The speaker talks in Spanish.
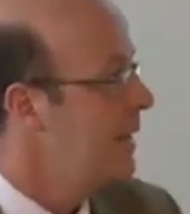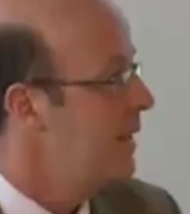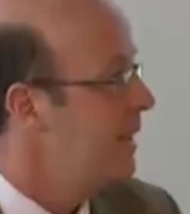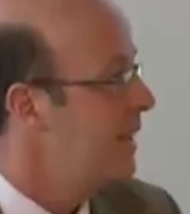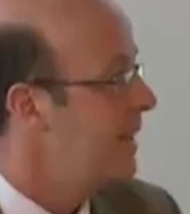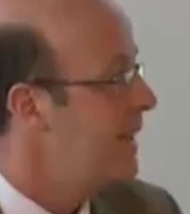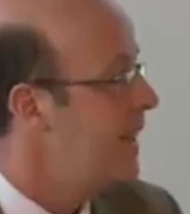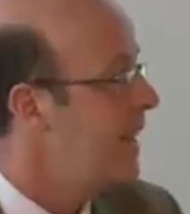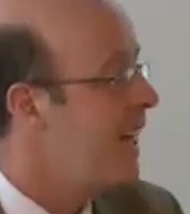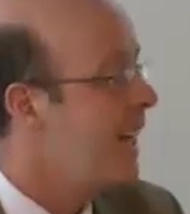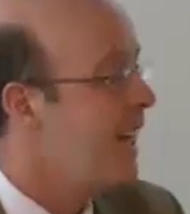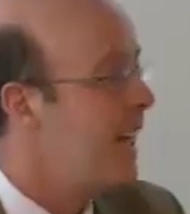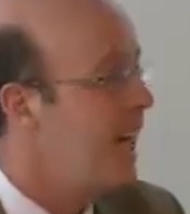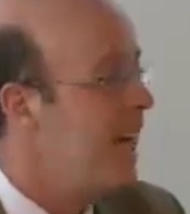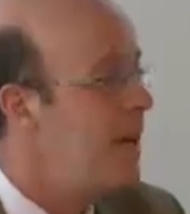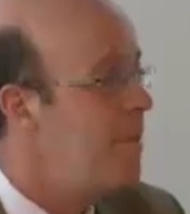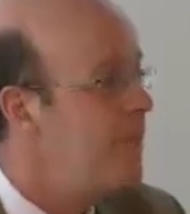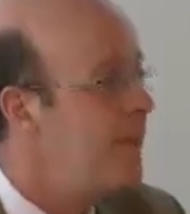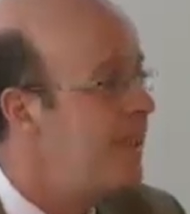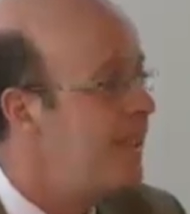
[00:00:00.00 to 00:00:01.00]
sin
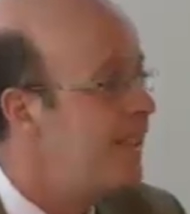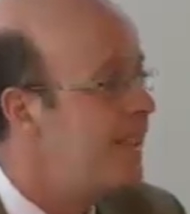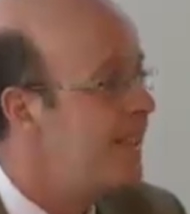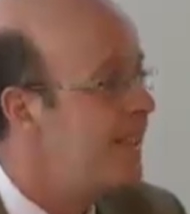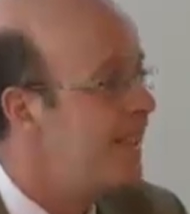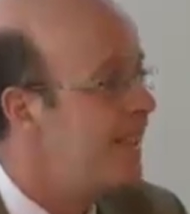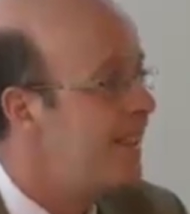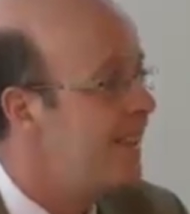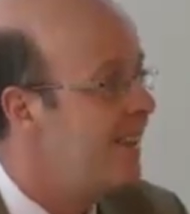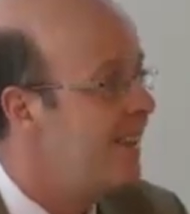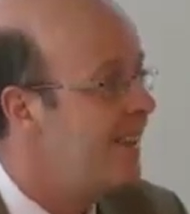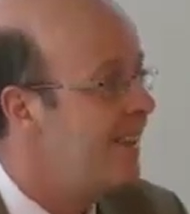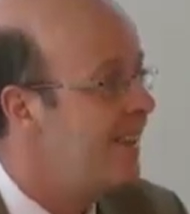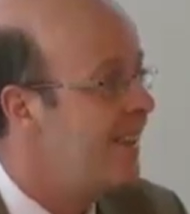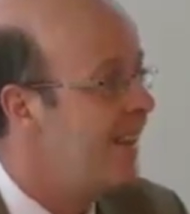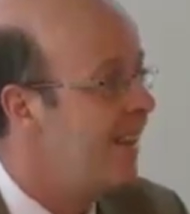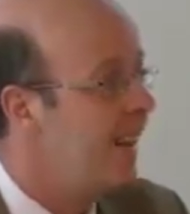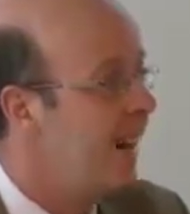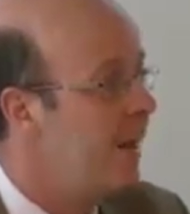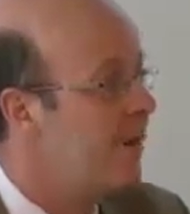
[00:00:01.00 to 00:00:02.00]
realmente
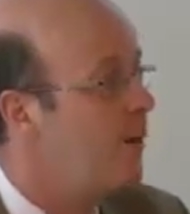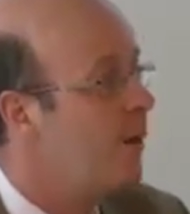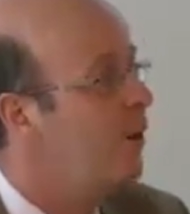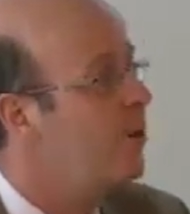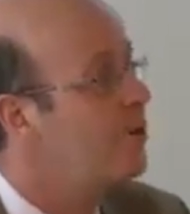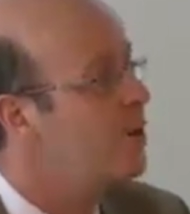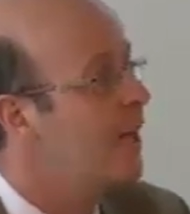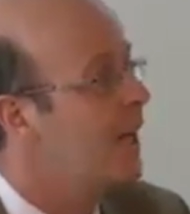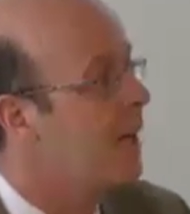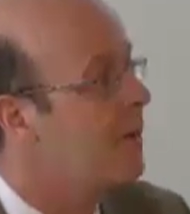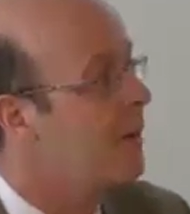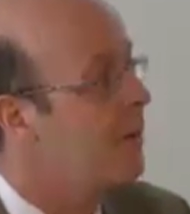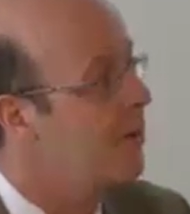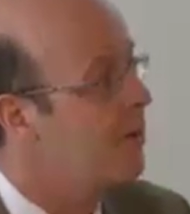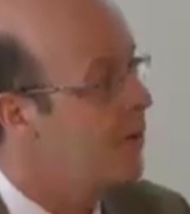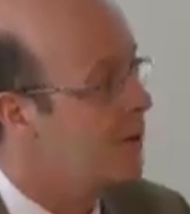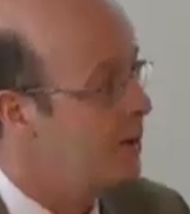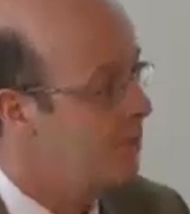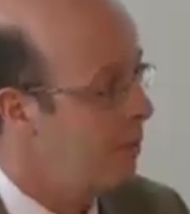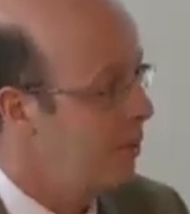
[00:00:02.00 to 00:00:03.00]
haberlos acabado
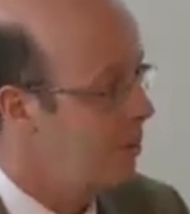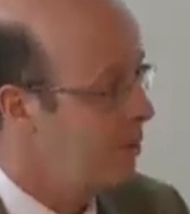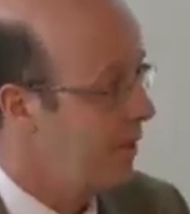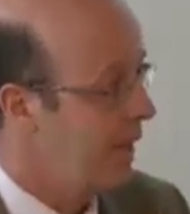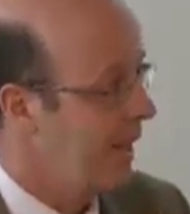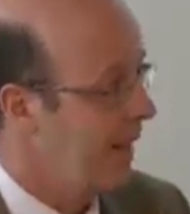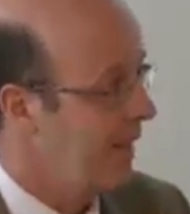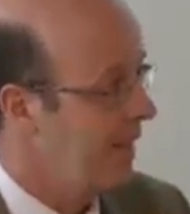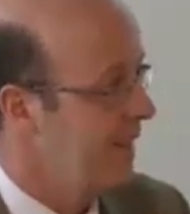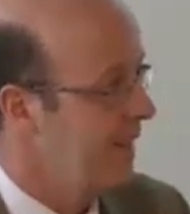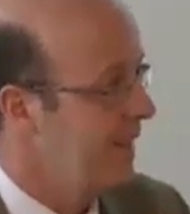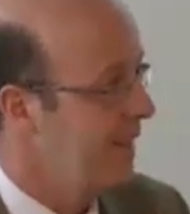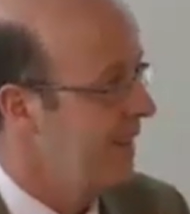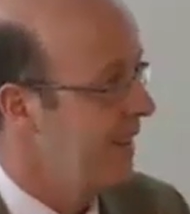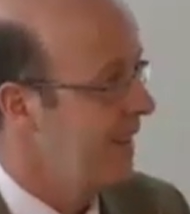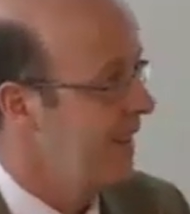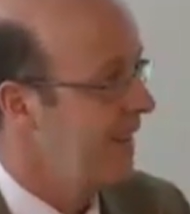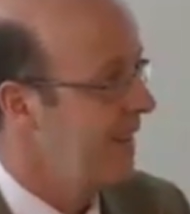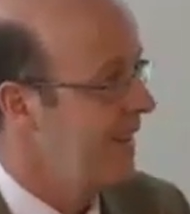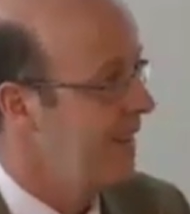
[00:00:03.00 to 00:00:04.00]
de explotar.
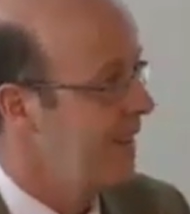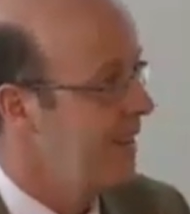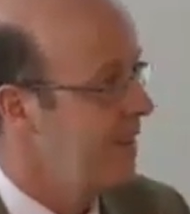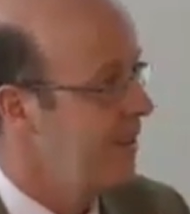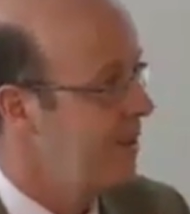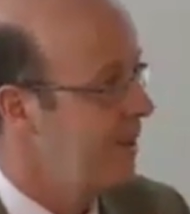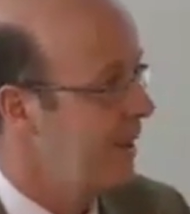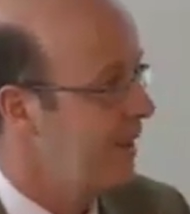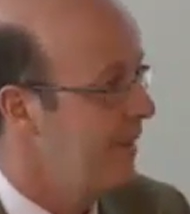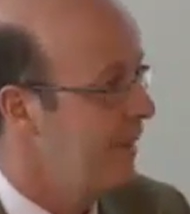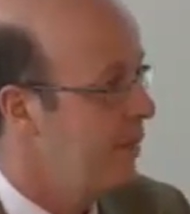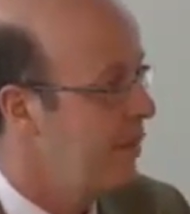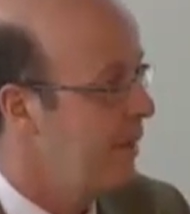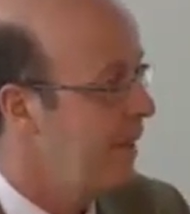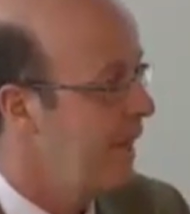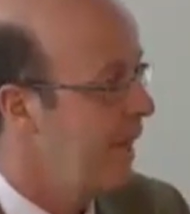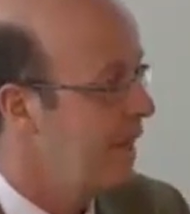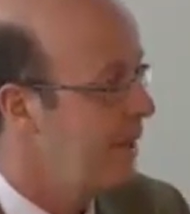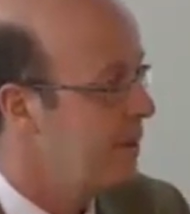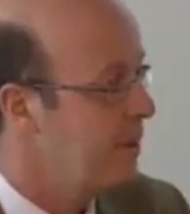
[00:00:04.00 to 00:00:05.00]
Eh, quizá uno
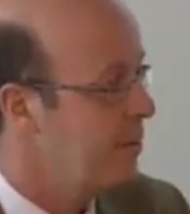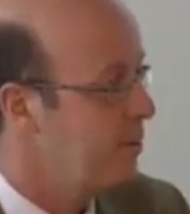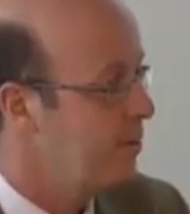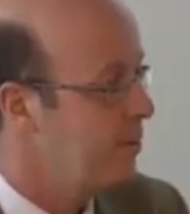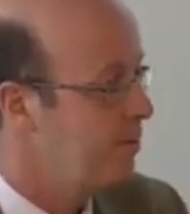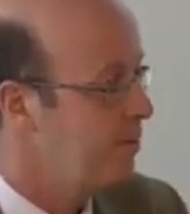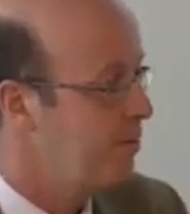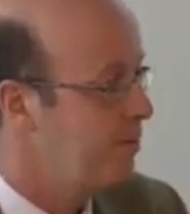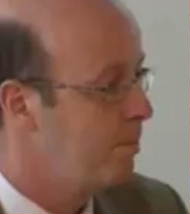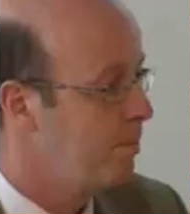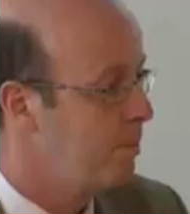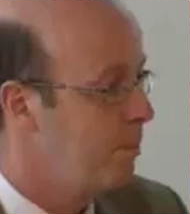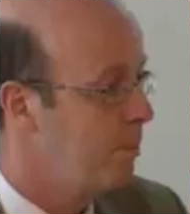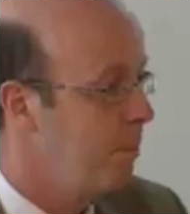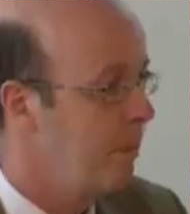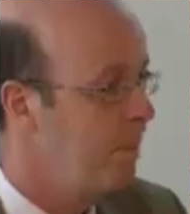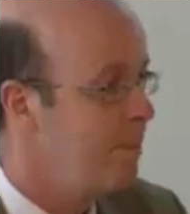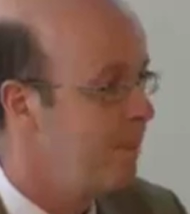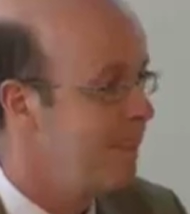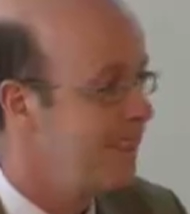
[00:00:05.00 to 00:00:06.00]
de los
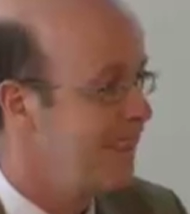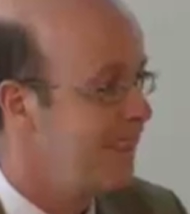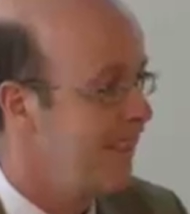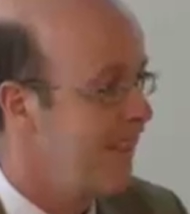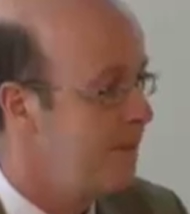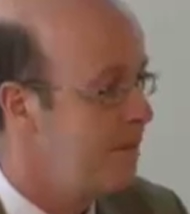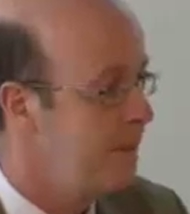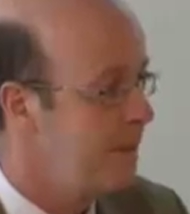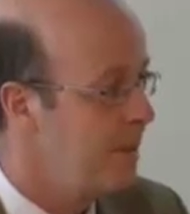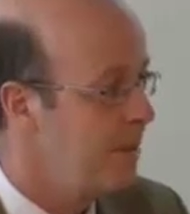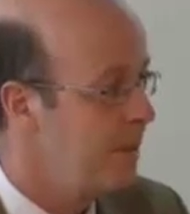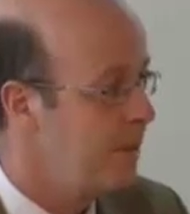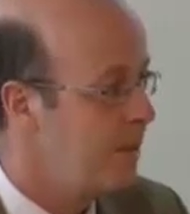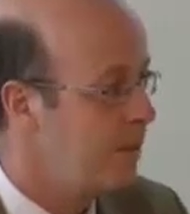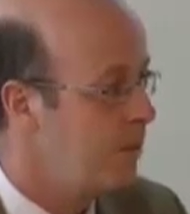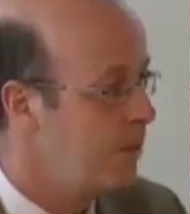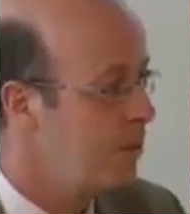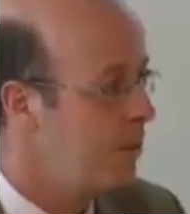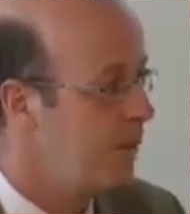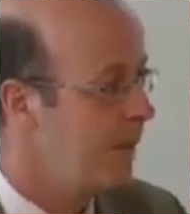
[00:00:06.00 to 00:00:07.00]
problemas que a mí me
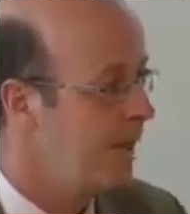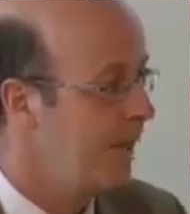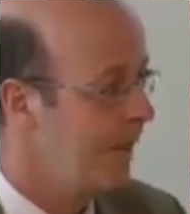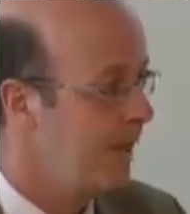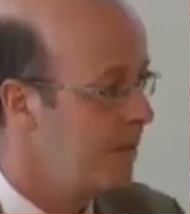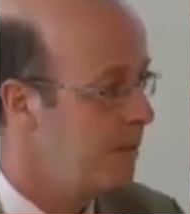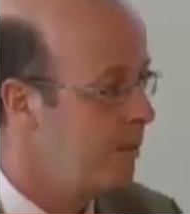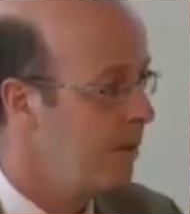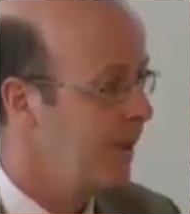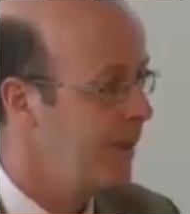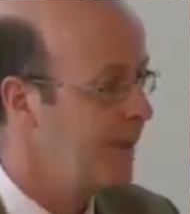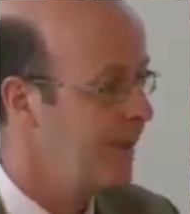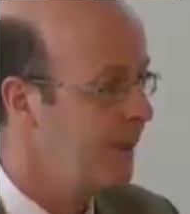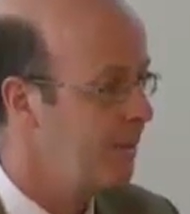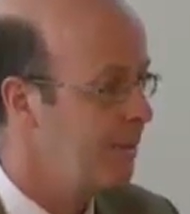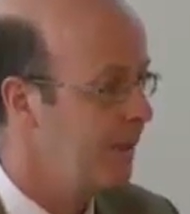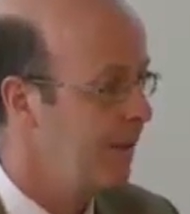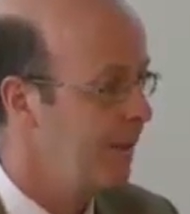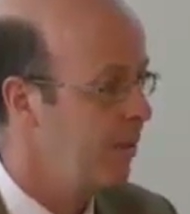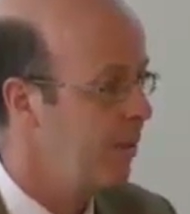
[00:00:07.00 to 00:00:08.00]
preocupa en el campo de la
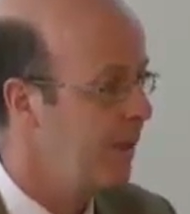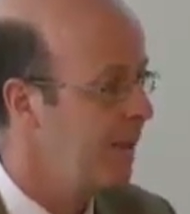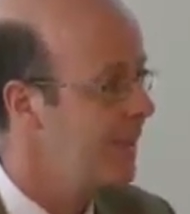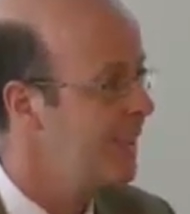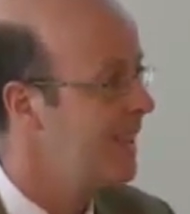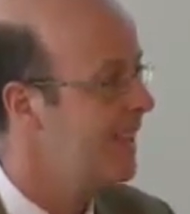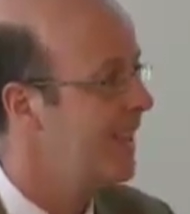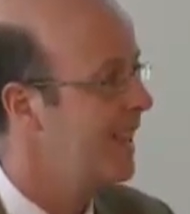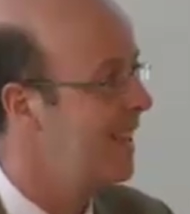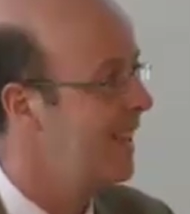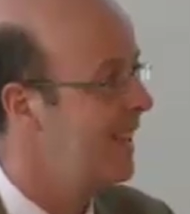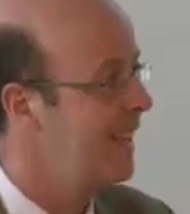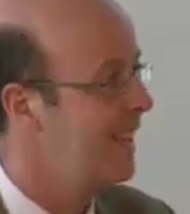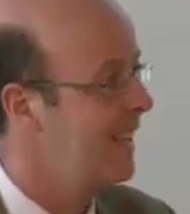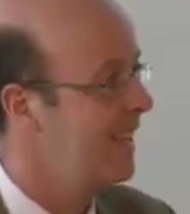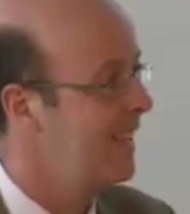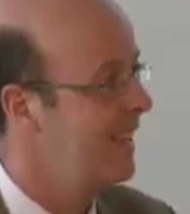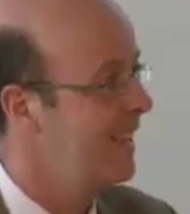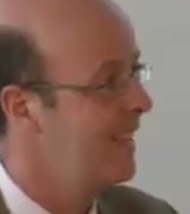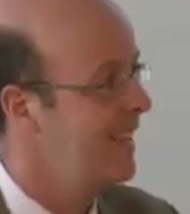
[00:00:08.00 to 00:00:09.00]
terapia celular es que
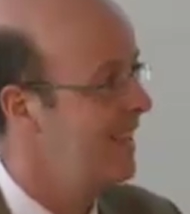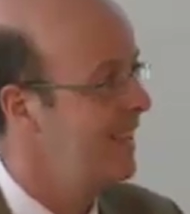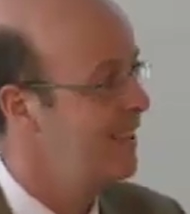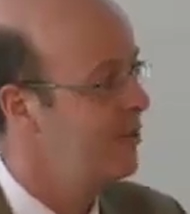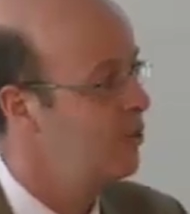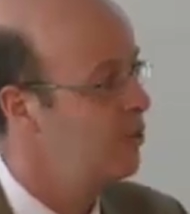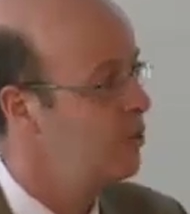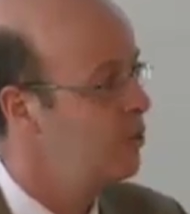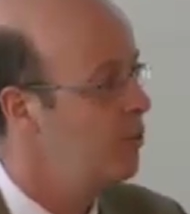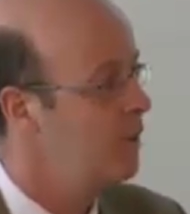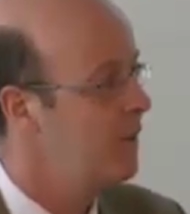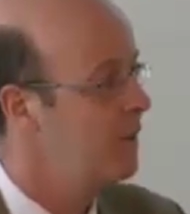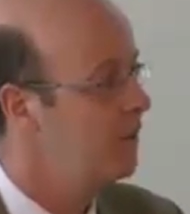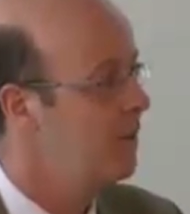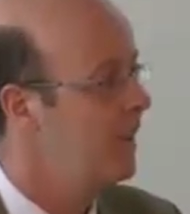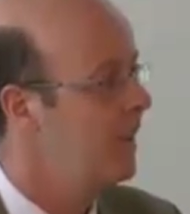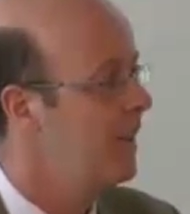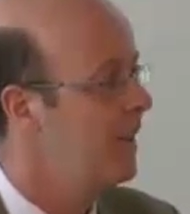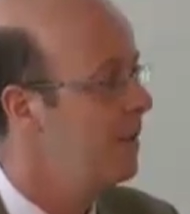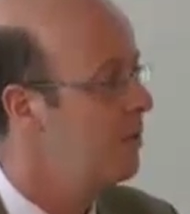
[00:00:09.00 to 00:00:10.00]
esto es una
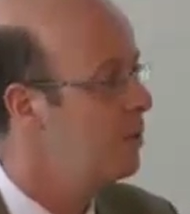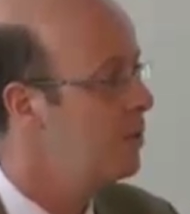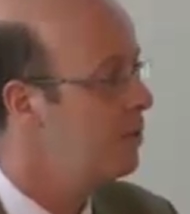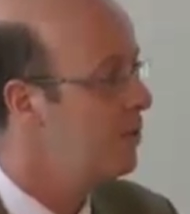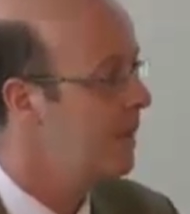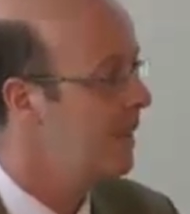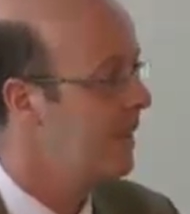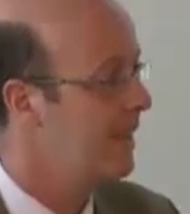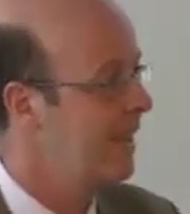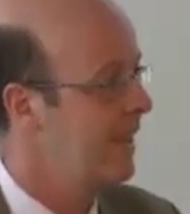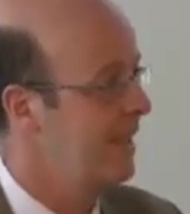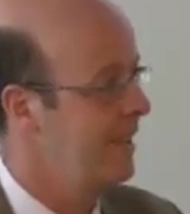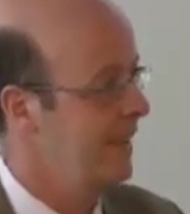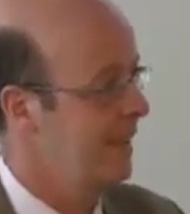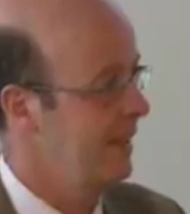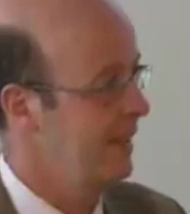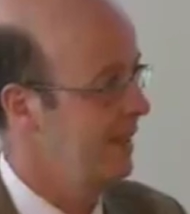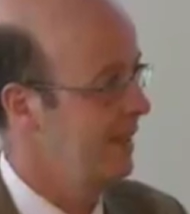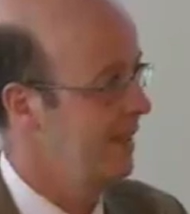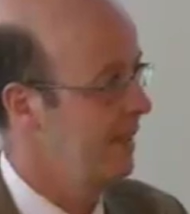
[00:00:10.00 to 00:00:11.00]
especie de moving target.